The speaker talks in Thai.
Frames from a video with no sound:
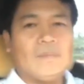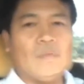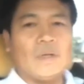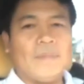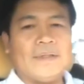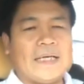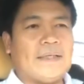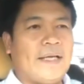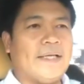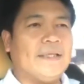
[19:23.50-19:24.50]
บทบัญญัติ
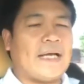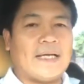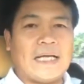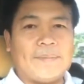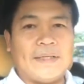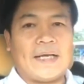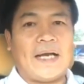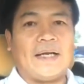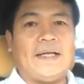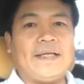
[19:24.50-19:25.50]
ใดการกระทำใดจะ
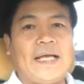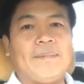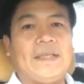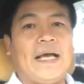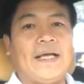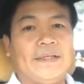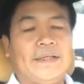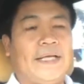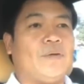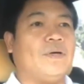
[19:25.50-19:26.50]
ขัดและแย้งไม่ได้
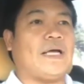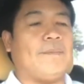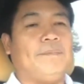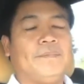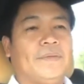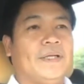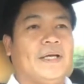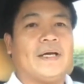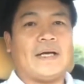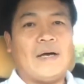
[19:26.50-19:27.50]
แน่นอนครับ
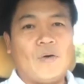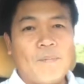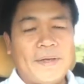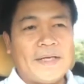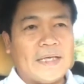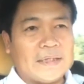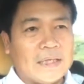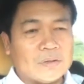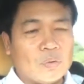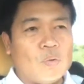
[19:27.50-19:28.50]
เราไม่ได้ตั้
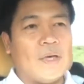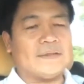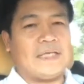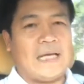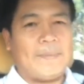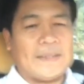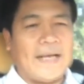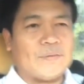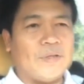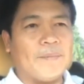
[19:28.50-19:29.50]
งตัวสถาปนา
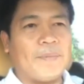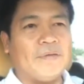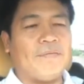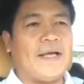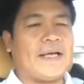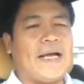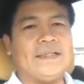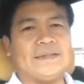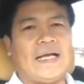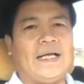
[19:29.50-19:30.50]
ตัวเองเป็นฝ่ายค้าน
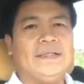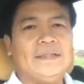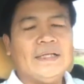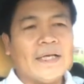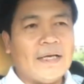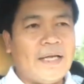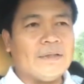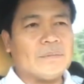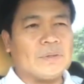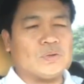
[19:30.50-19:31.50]
อิสระและ
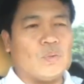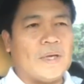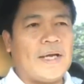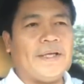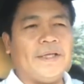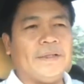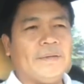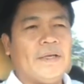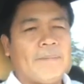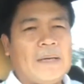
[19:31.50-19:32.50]
ประสงค์ให้
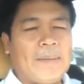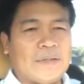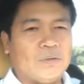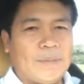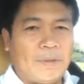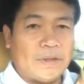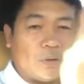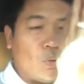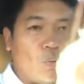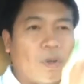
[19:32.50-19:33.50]
พระบาทสมเด็จพระเจ้า
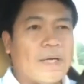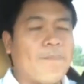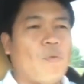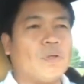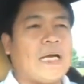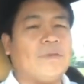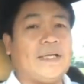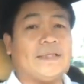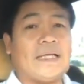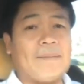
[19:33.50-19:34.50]
อยู่หัวเนี่ยโปรดเกล้า
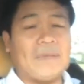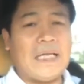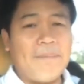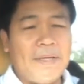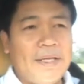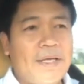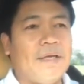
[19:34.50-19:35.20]
แต่งตั้งมันไม่มี